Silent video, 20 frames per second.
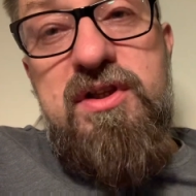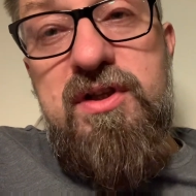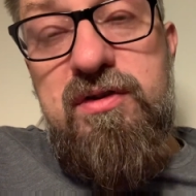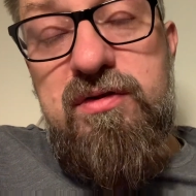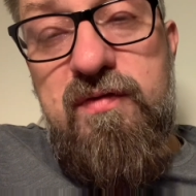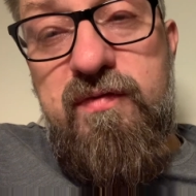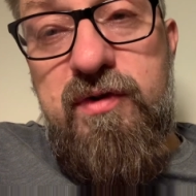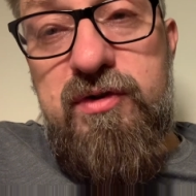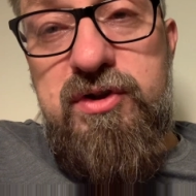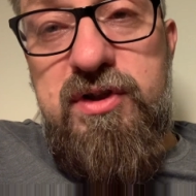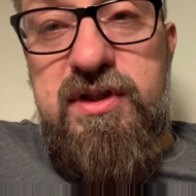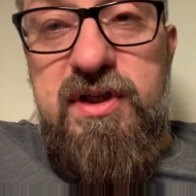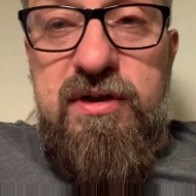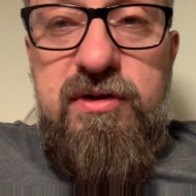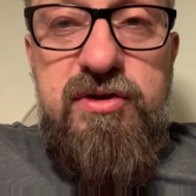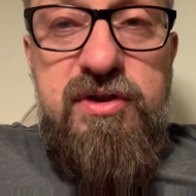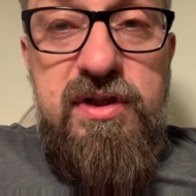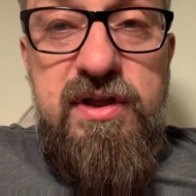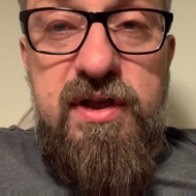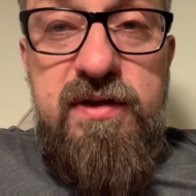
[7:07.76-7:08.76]
to dowodzi
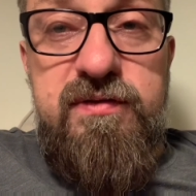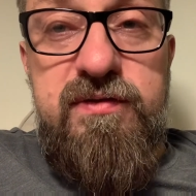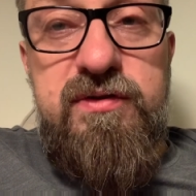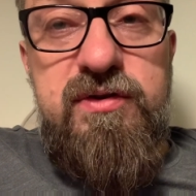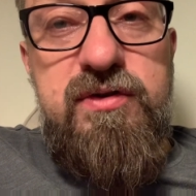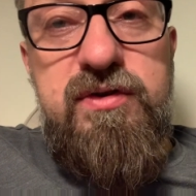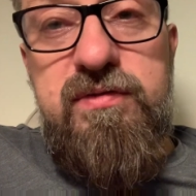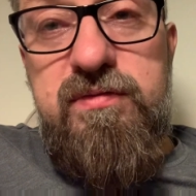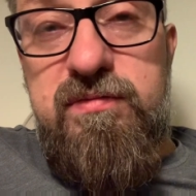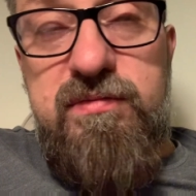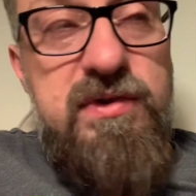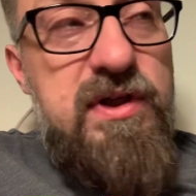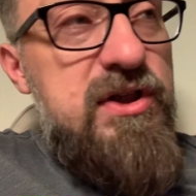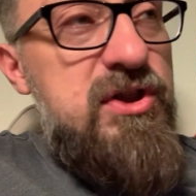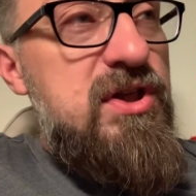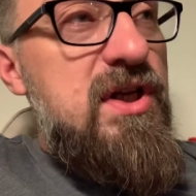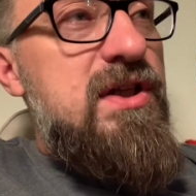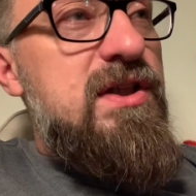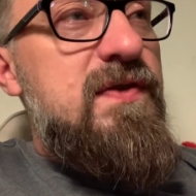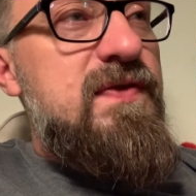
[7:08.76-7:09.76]
tego, że ten te
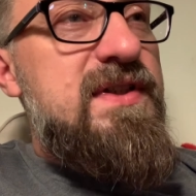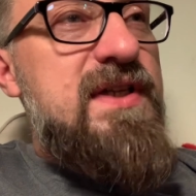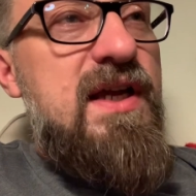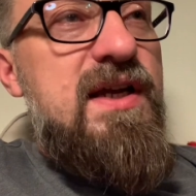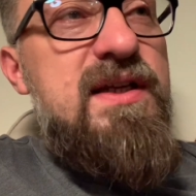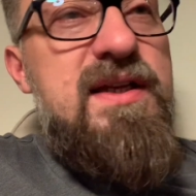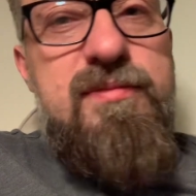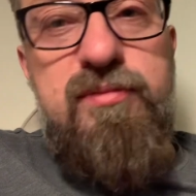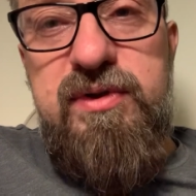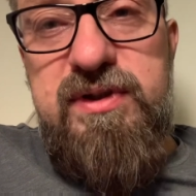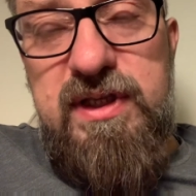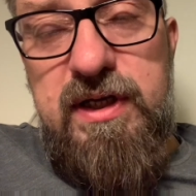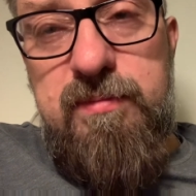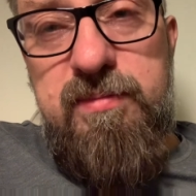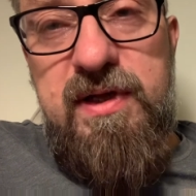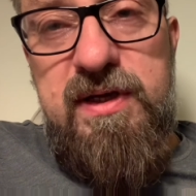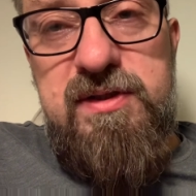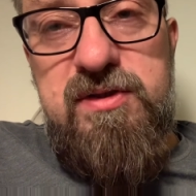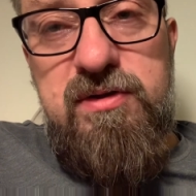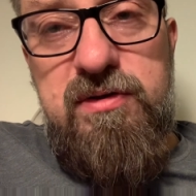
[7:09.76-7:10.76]
księgi wcale nie były tak
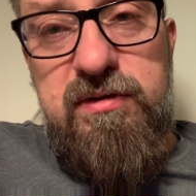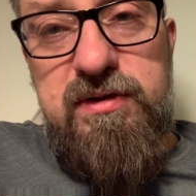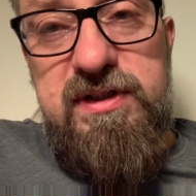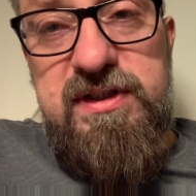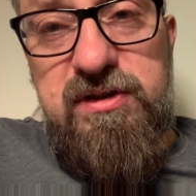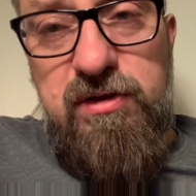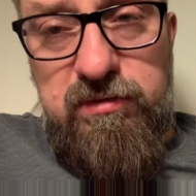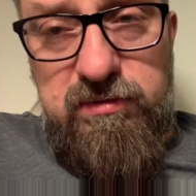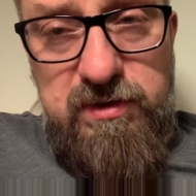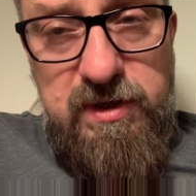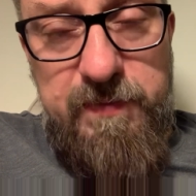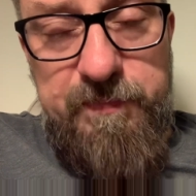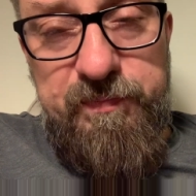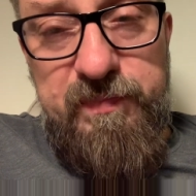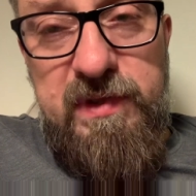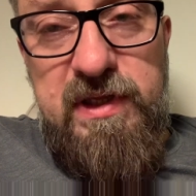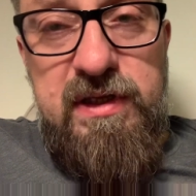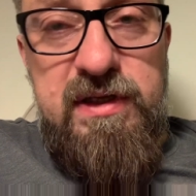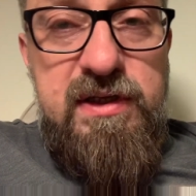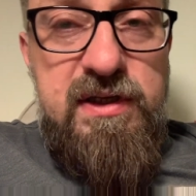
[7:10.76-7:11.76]
bardzo istotne,
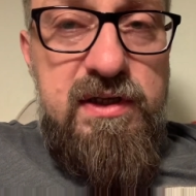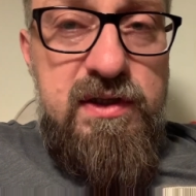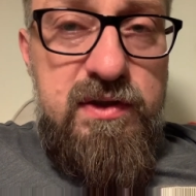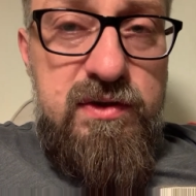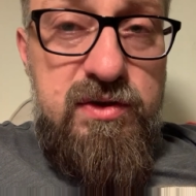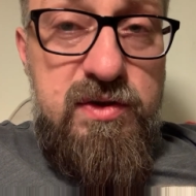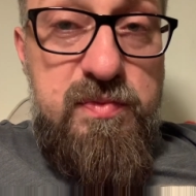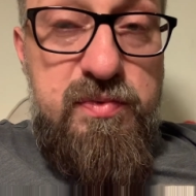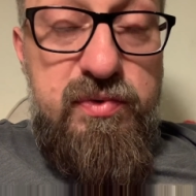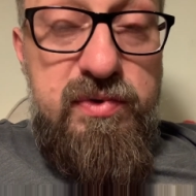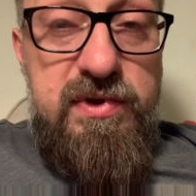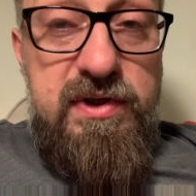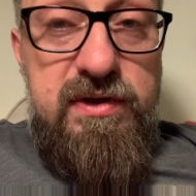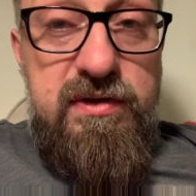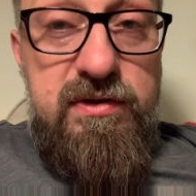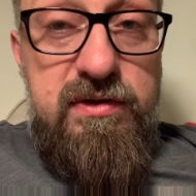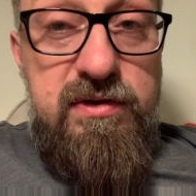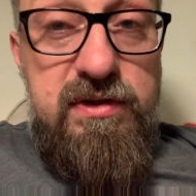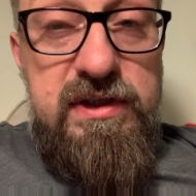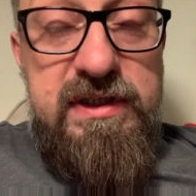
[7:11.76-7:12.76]
że były
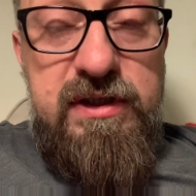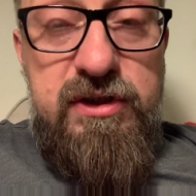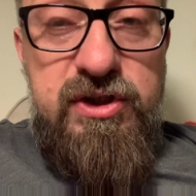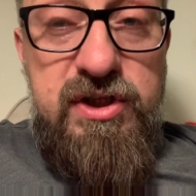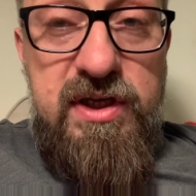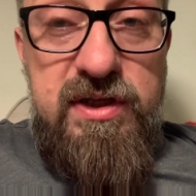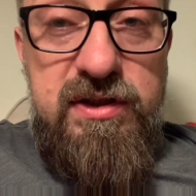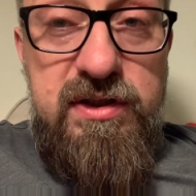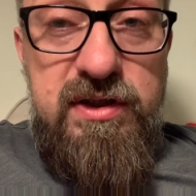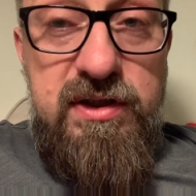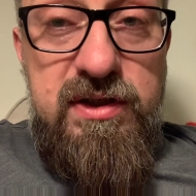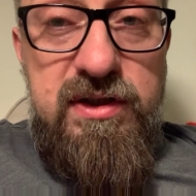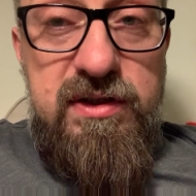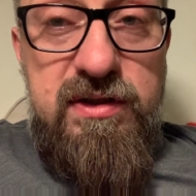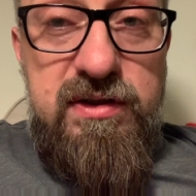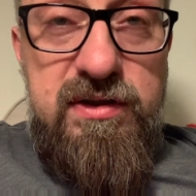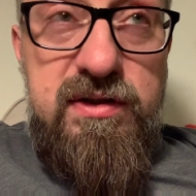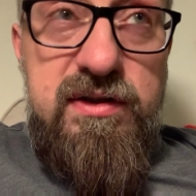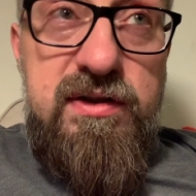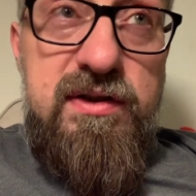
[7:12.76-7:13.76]
księgi
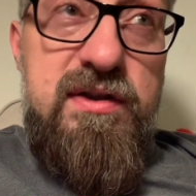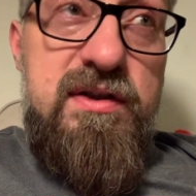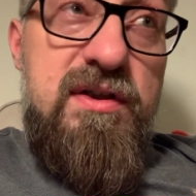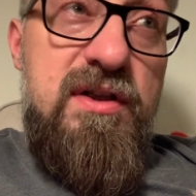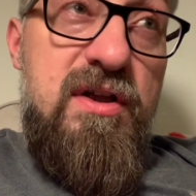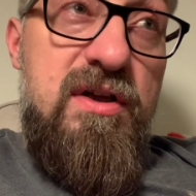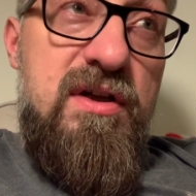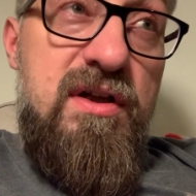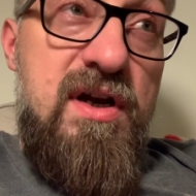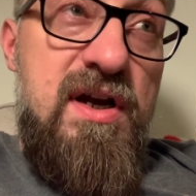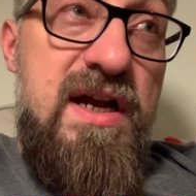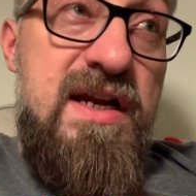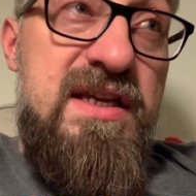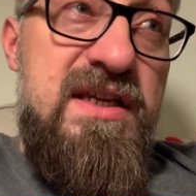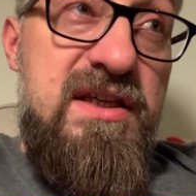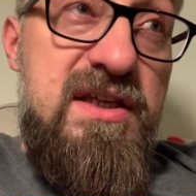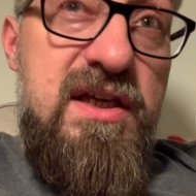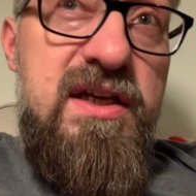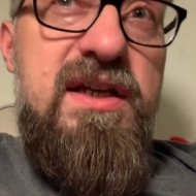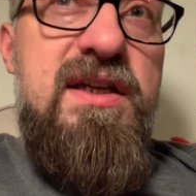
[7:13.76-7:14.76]
e,
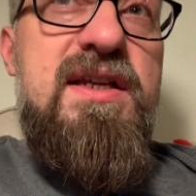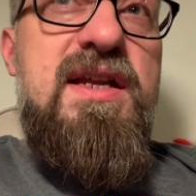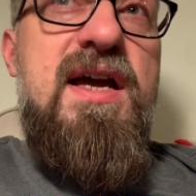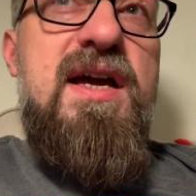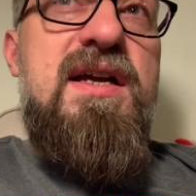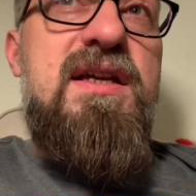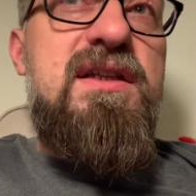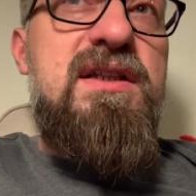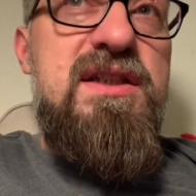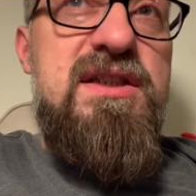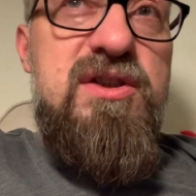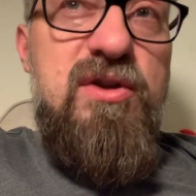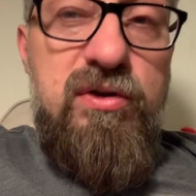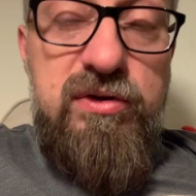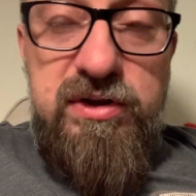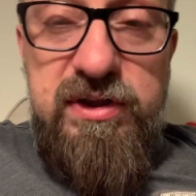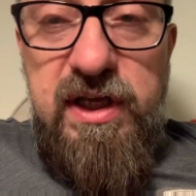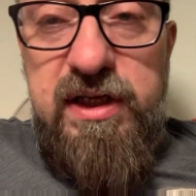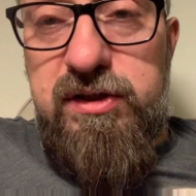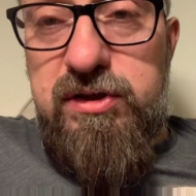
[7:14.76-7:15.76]
religijne
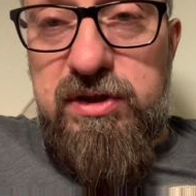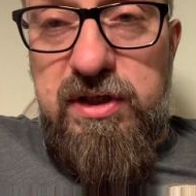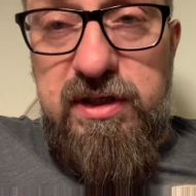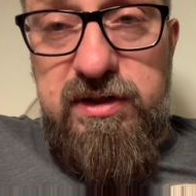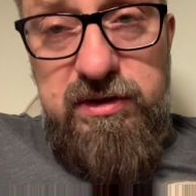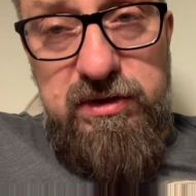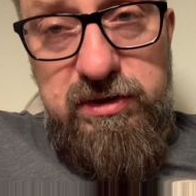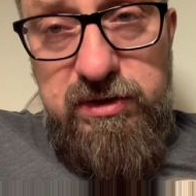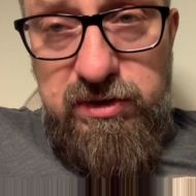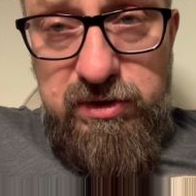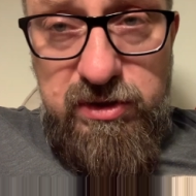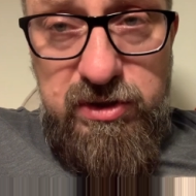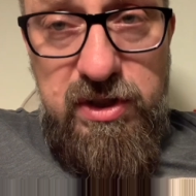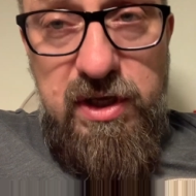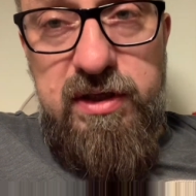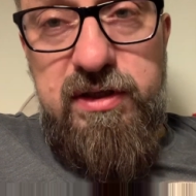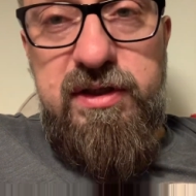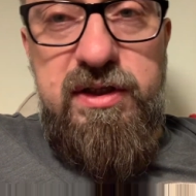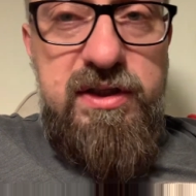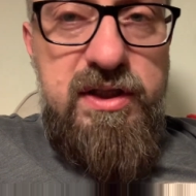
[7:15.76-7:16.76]
istotniejsze niż
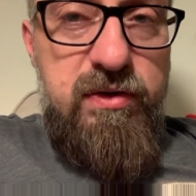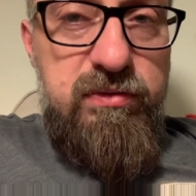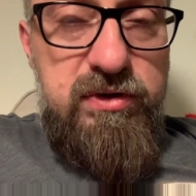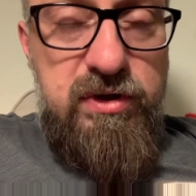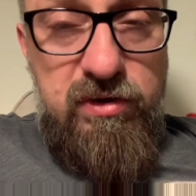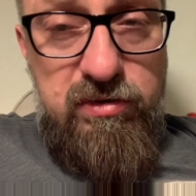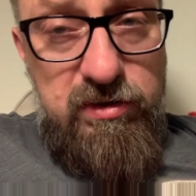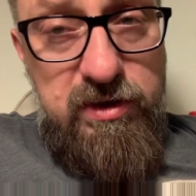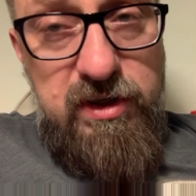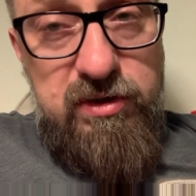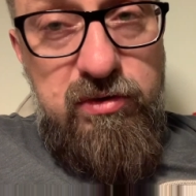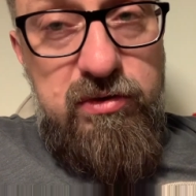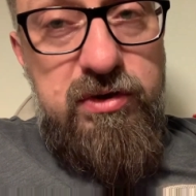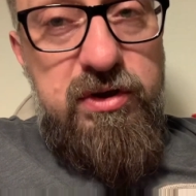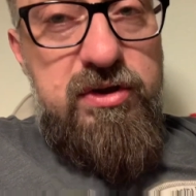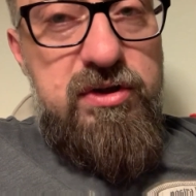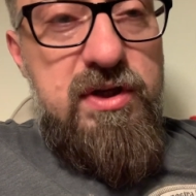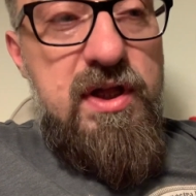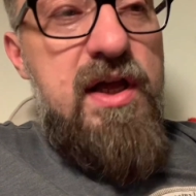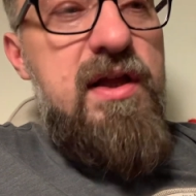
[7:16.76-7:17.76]
księgi
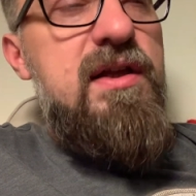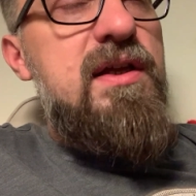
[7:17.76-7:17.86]
deuterokanoniczne.